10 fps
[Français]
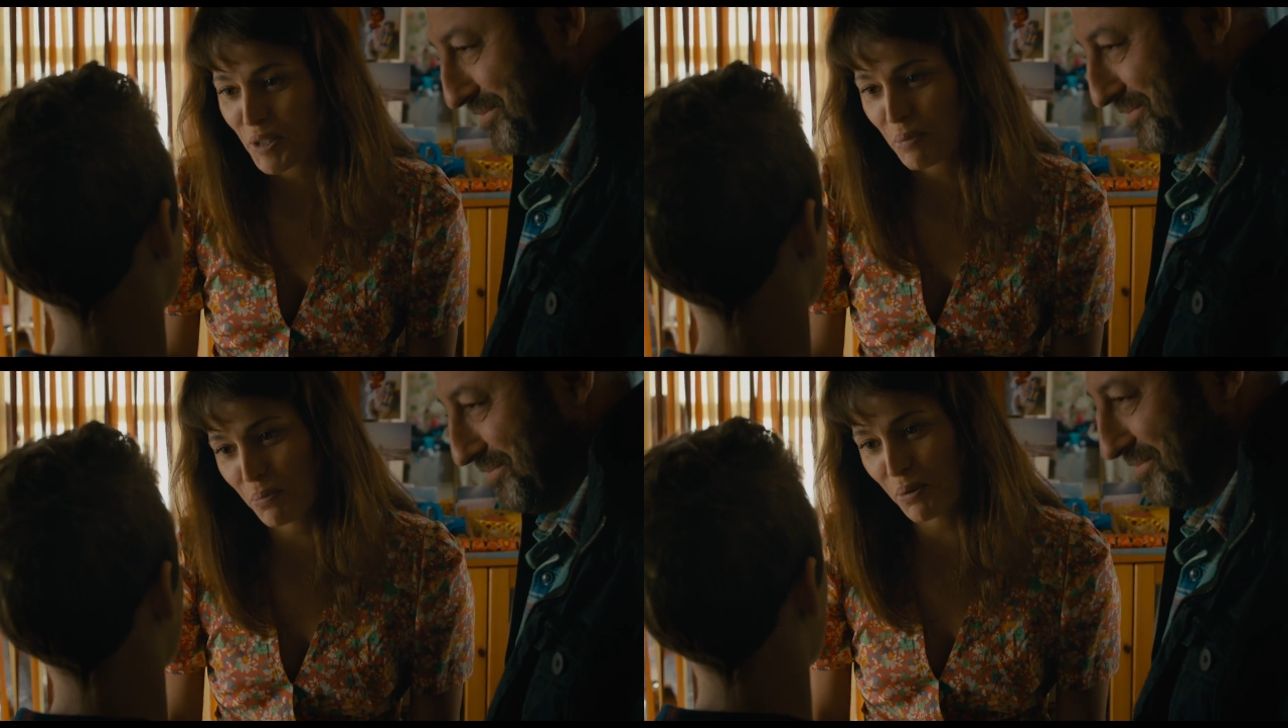
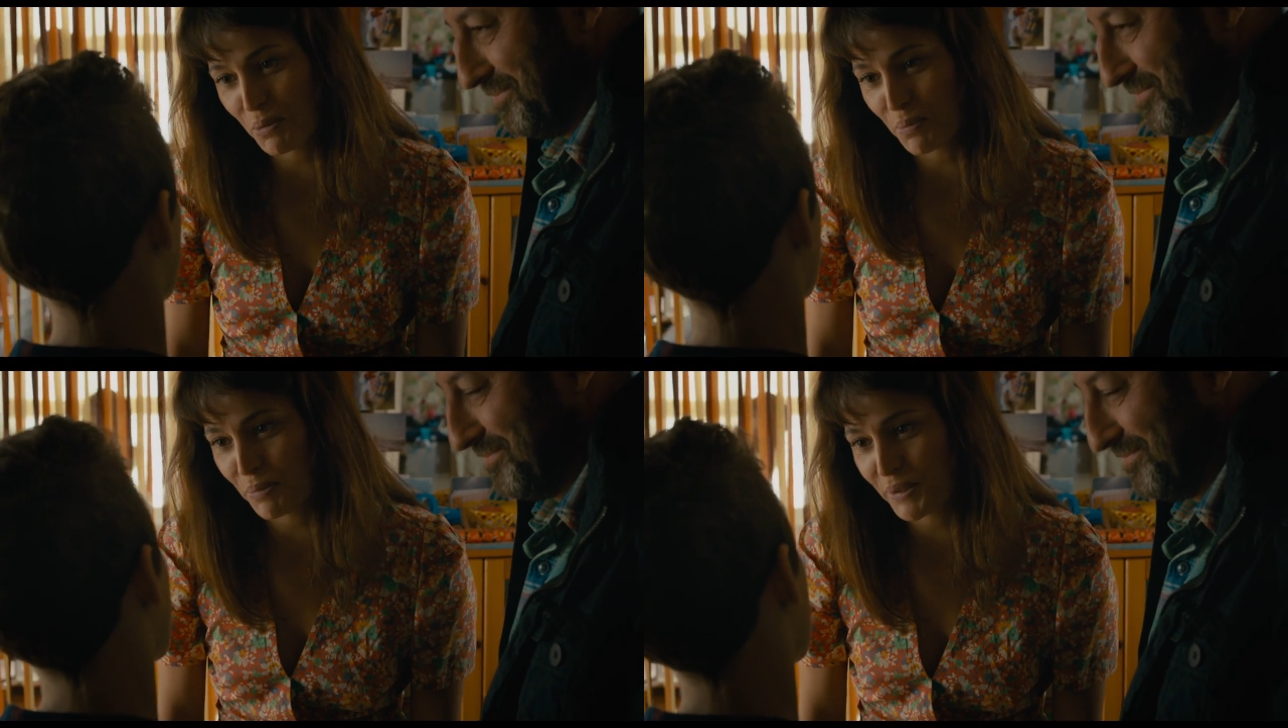t'es
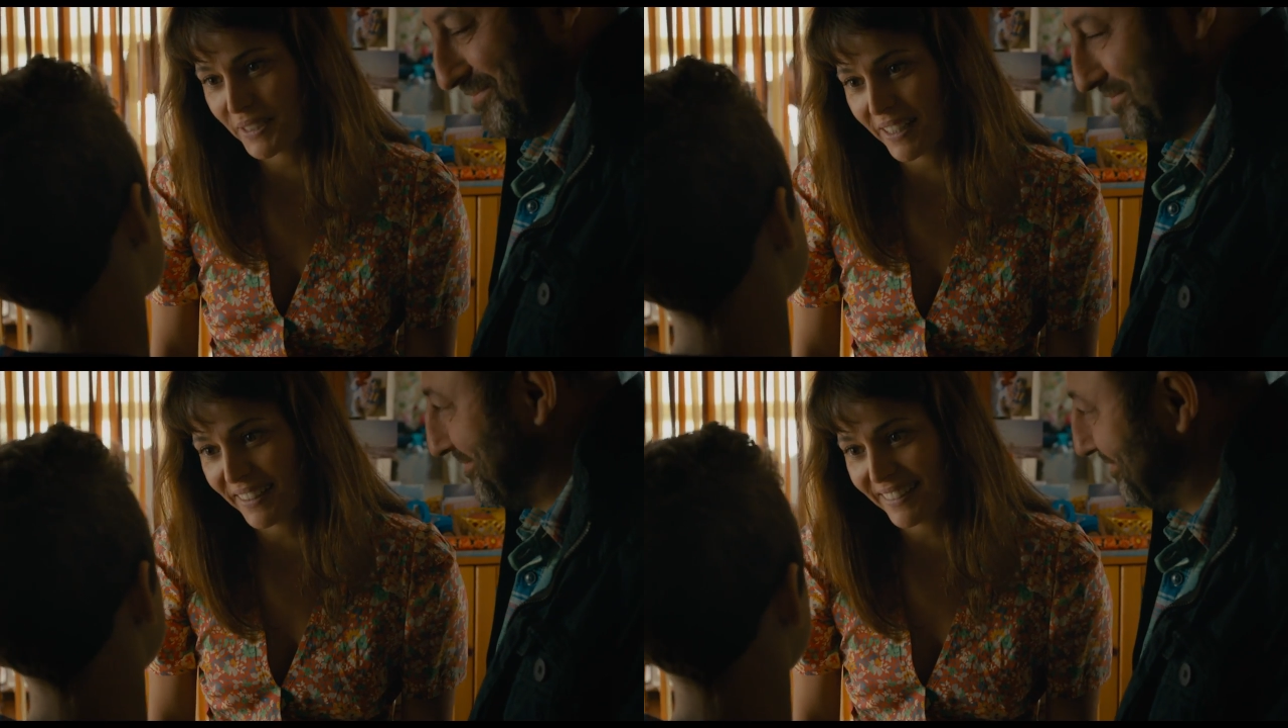beau, mon
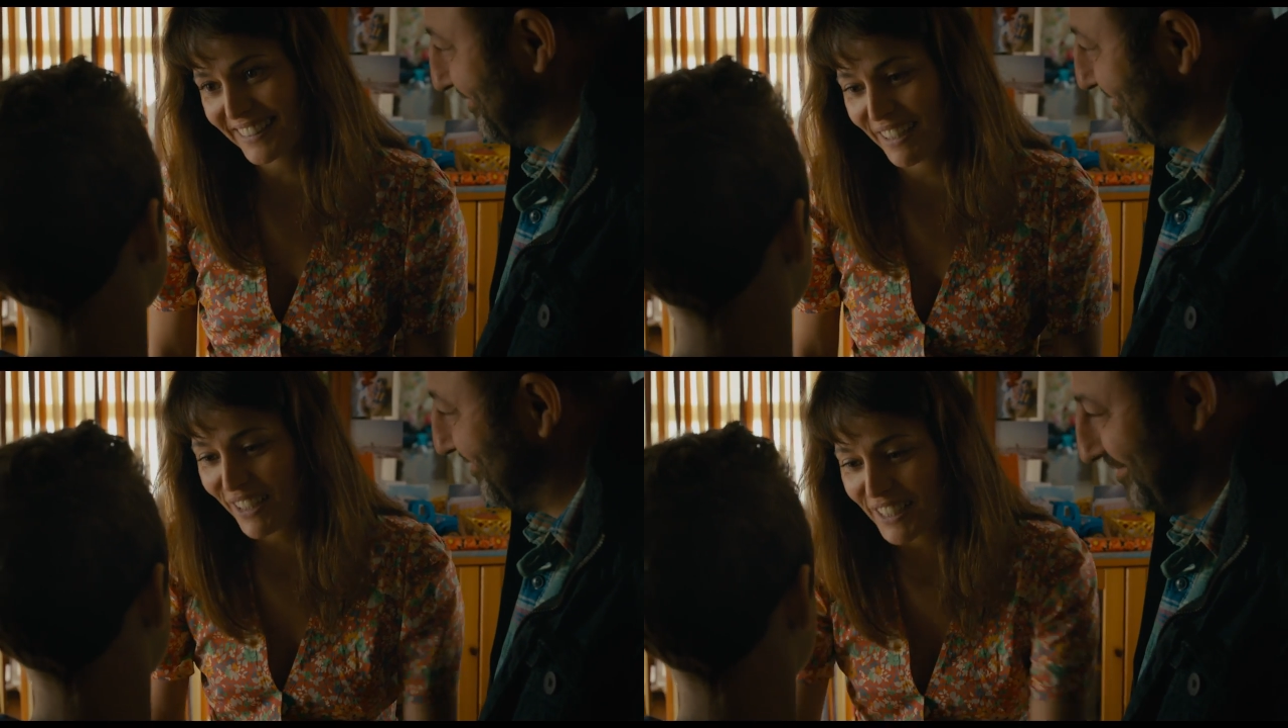poussin.
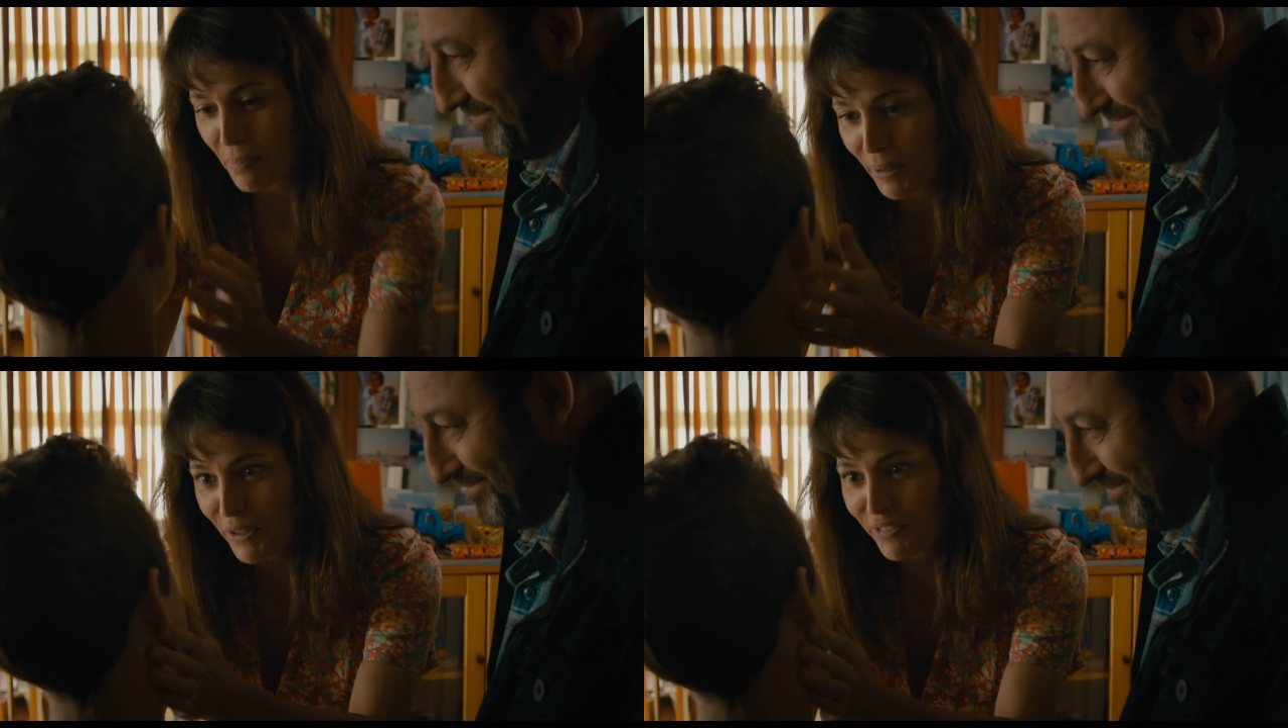Ça va,
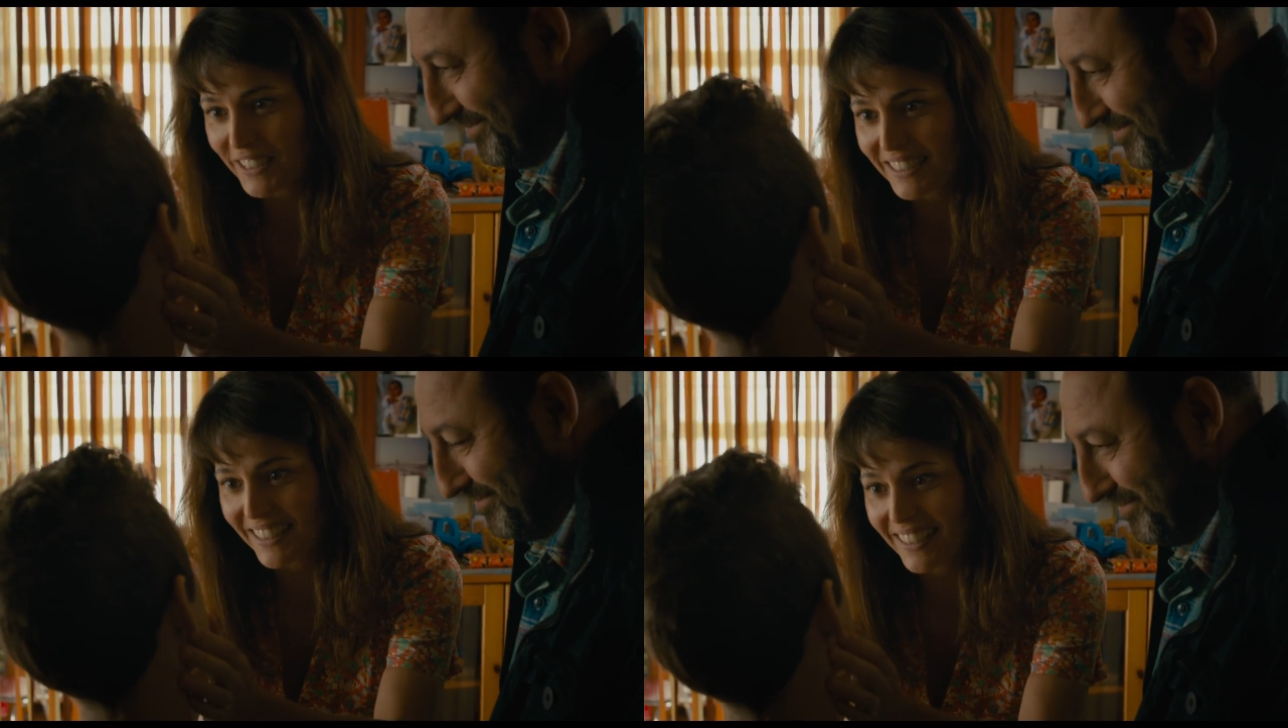t'es pas trop
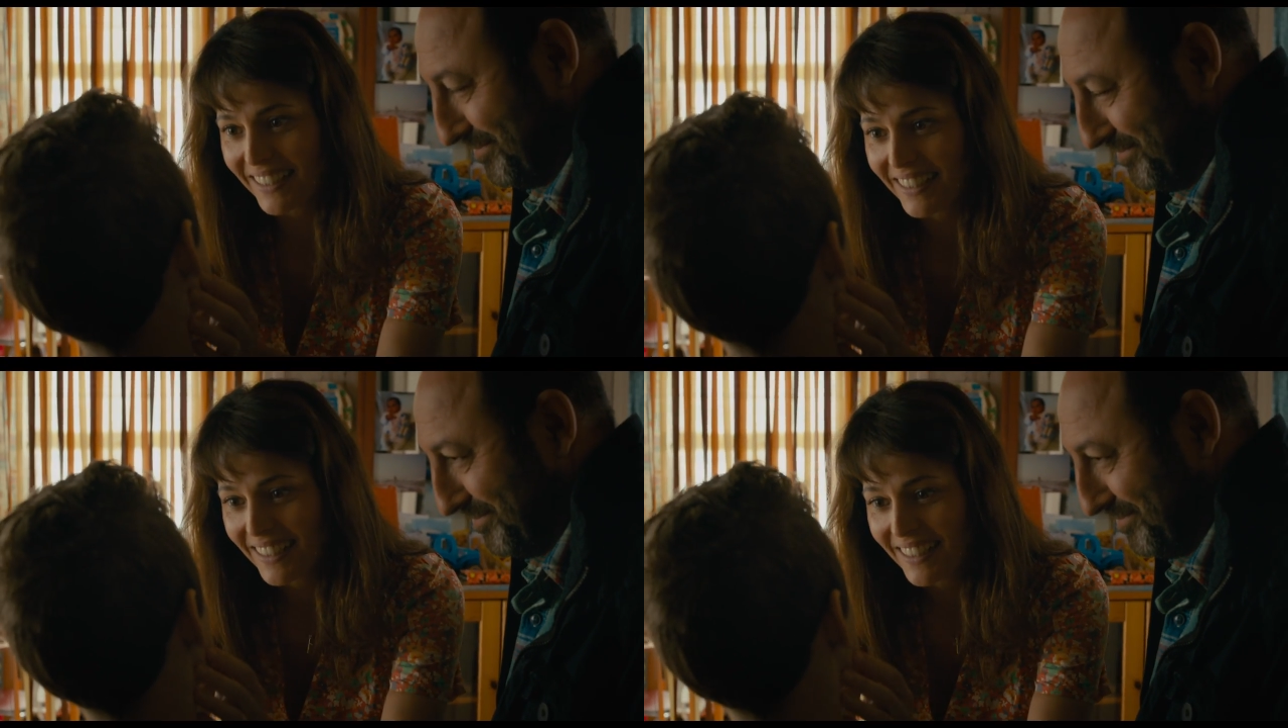
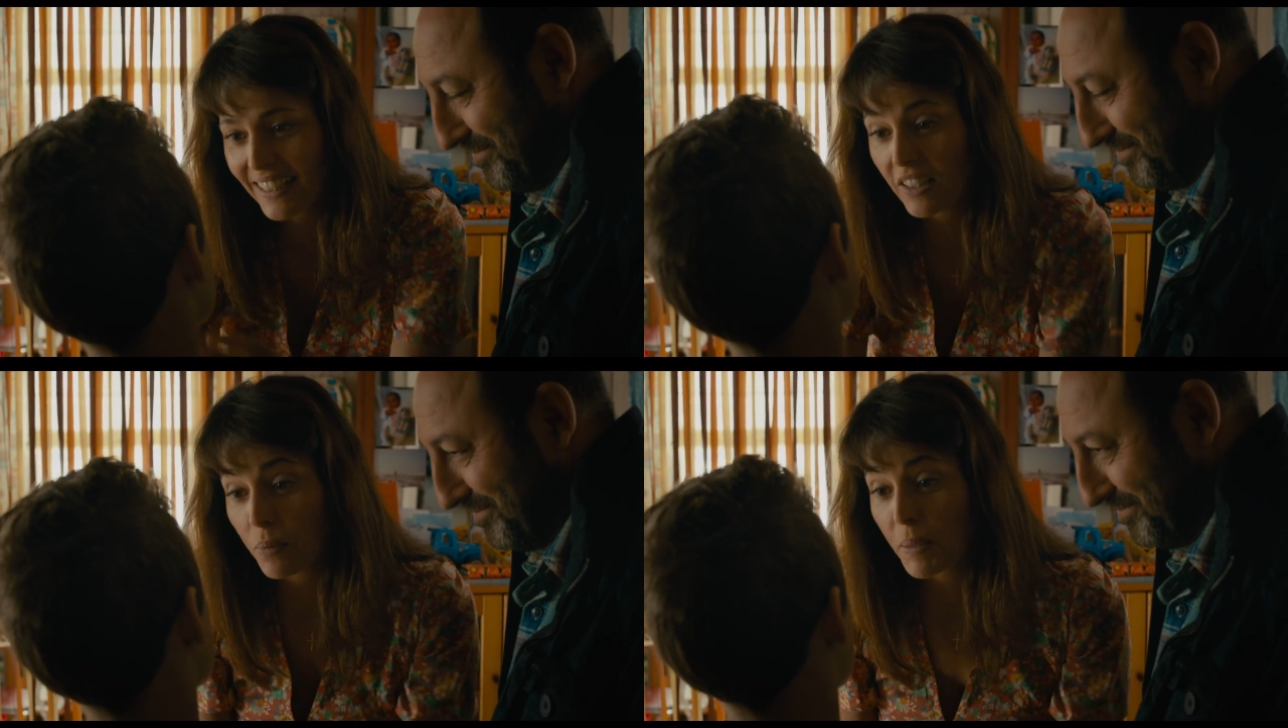fatigué
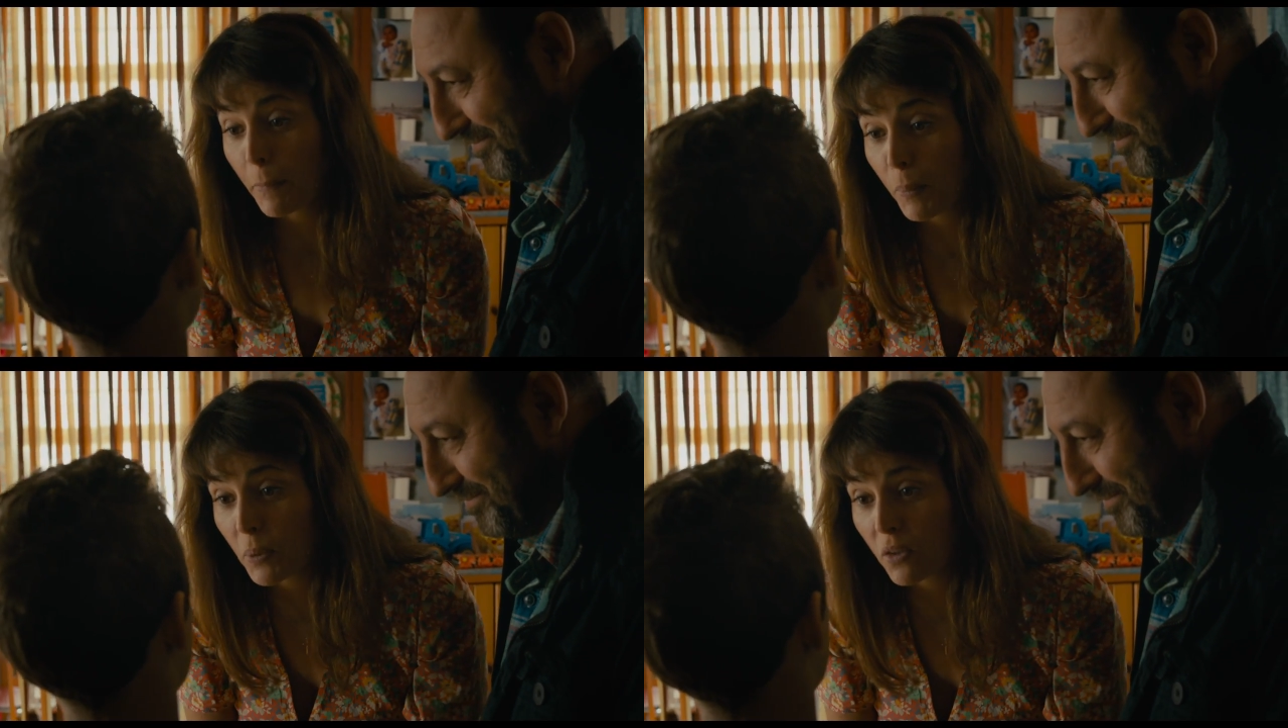T'as
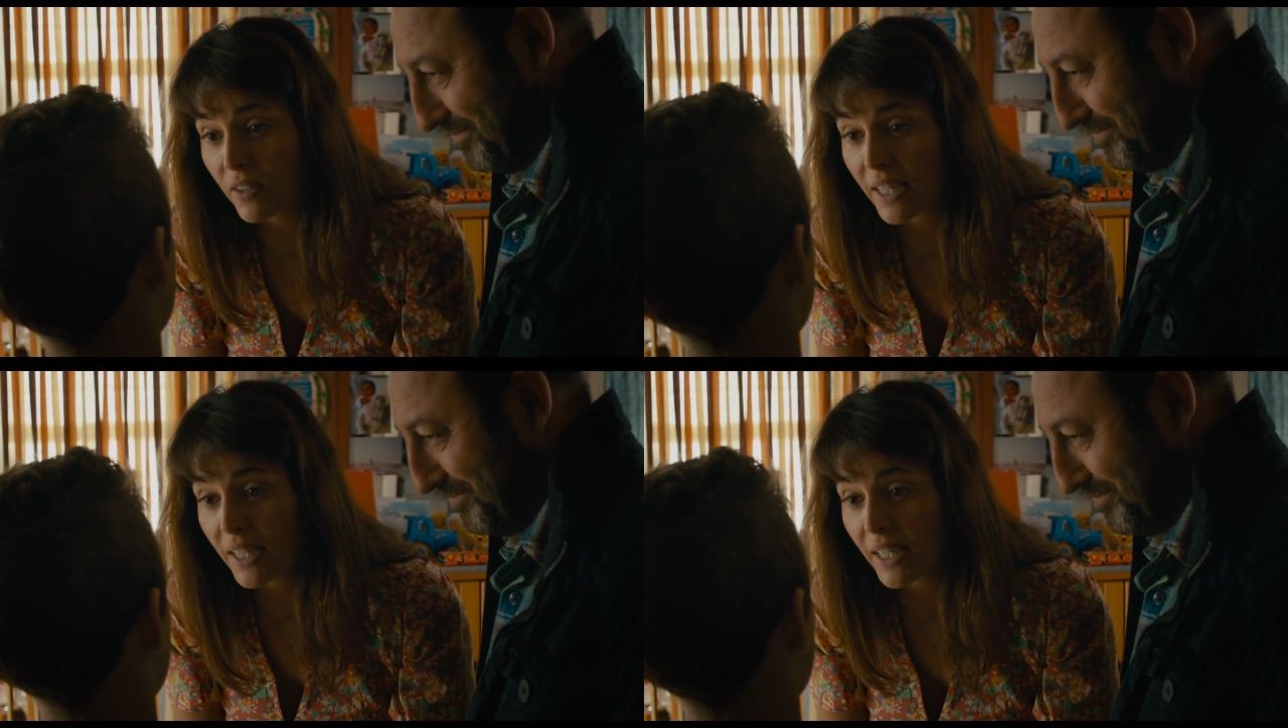dormi un peu pendant le